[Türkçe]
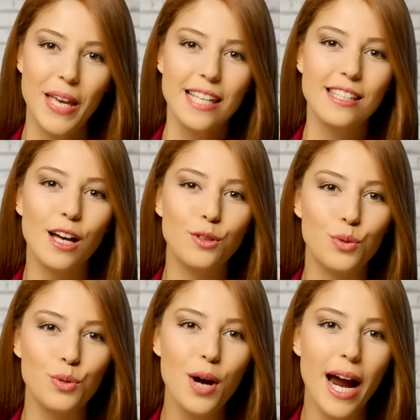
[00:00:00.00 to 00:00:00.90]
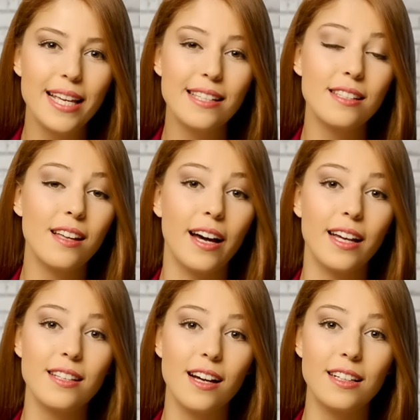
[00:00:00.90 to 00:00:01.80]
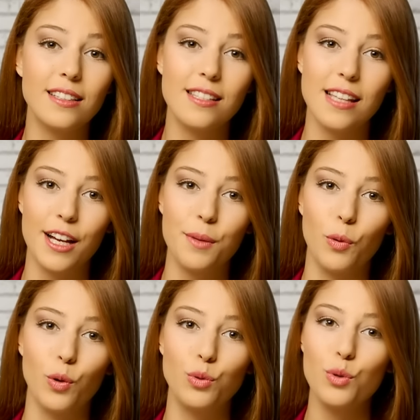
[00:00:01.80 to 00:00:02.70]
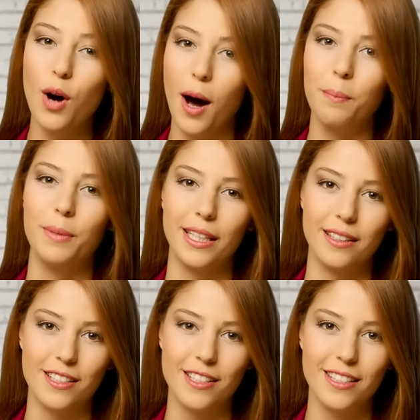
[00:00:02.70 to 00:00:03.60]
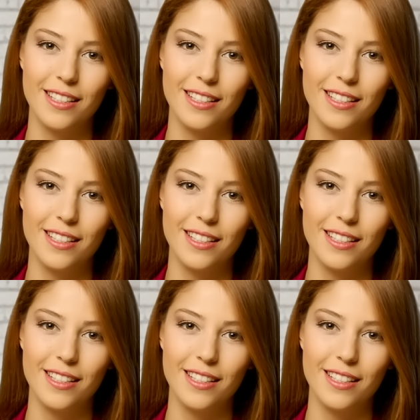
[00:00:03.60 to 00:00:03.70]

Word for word: Sağduyu herkesin hayat hakkında sahip olduğu ham bilgidir.